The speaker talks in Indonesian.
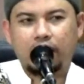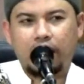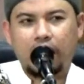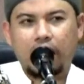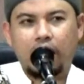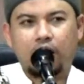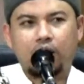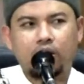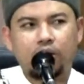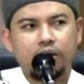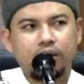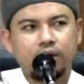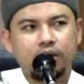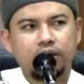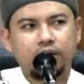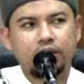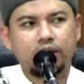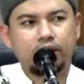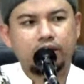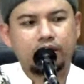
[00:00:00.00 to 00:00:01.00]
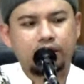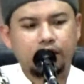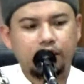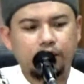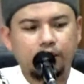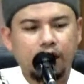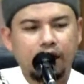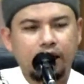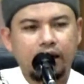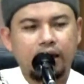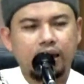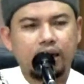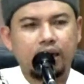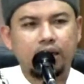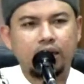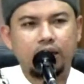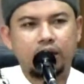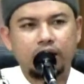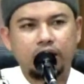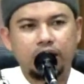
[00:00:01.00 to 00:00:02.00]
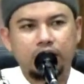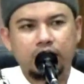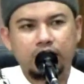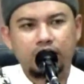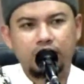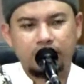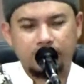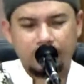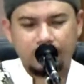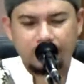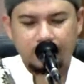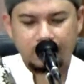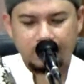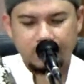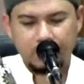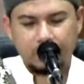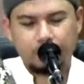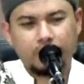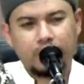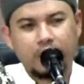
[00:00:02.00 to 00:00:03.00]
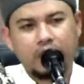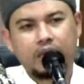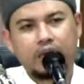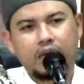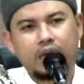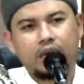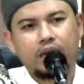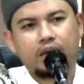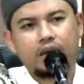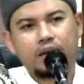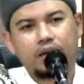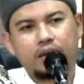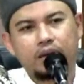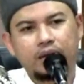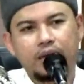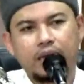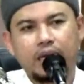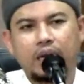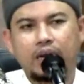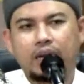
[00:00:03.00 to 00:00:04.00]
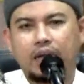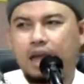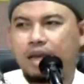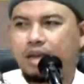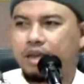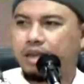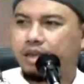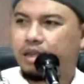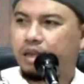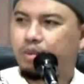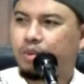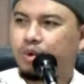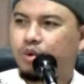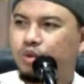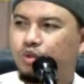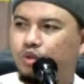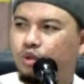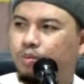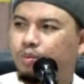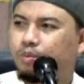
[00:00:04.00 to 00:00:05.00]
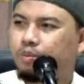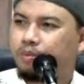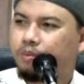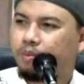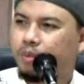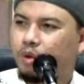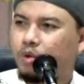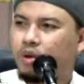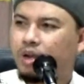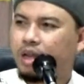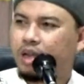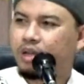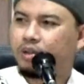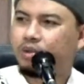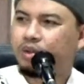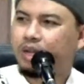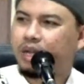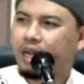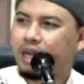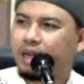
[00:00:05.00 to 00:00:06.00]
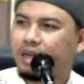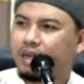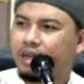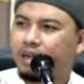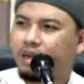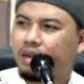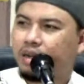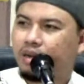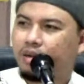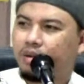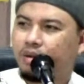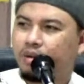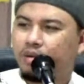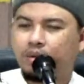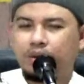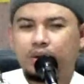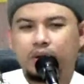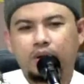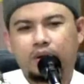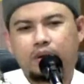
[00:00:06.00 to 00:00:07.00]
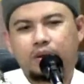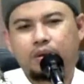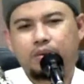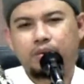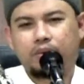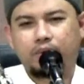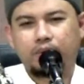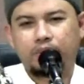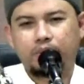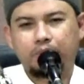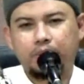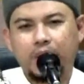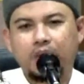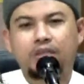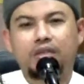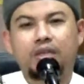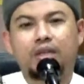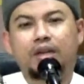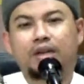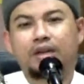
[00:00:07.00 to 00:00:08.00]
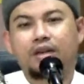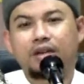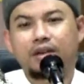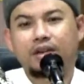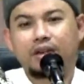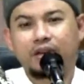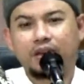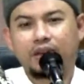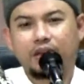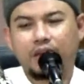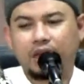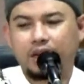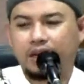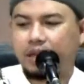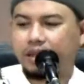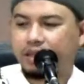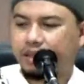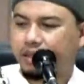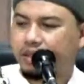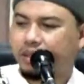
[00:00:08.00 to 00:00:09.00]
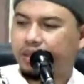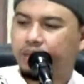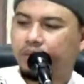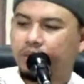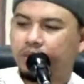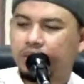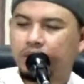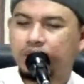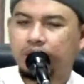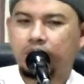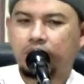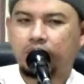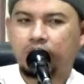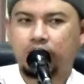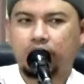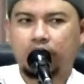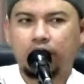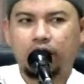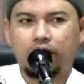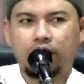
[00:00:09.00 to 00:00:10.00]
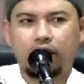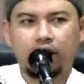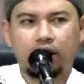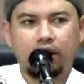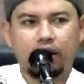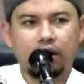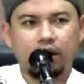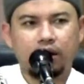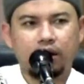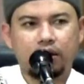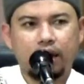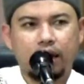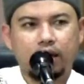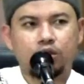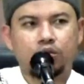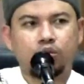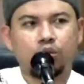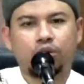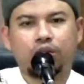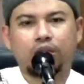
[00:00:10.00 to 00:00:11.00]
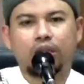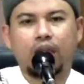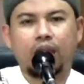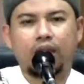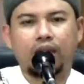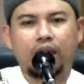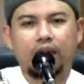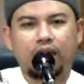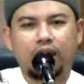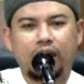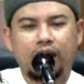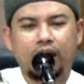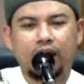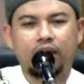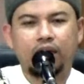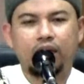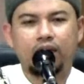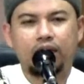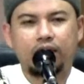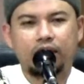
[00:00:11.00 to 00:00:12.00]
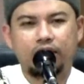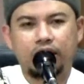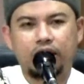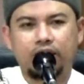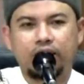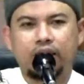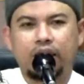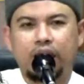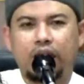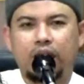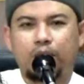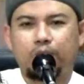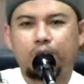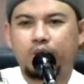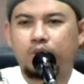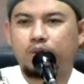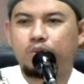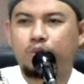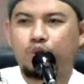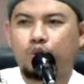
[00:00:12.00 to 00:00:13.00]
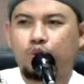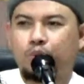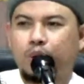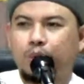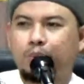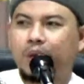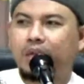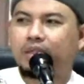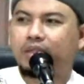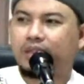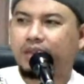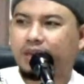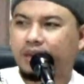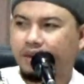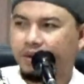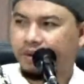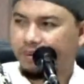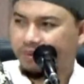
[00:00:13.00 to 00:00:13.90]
Kalau di sebelah kiri, ya mereka dengan kakinya menutup ludah itu dengan pasir. Karena e, tekstur tanah yang ada di jazirah Arab itu berupa pasir.